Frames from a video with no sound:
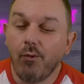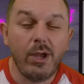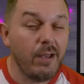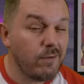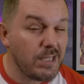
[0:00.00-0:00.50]

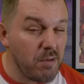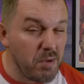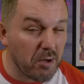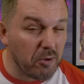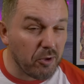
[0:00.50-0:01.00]
Oui, vous avez
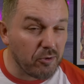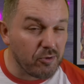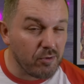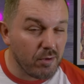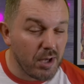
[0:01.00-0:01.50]
bien
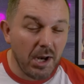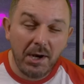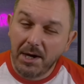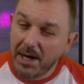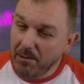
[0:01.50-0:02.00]
entendu.
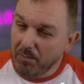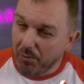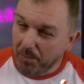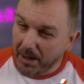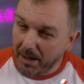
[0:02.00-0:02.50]
Hmm, des
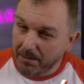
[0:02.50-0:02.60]
poupées.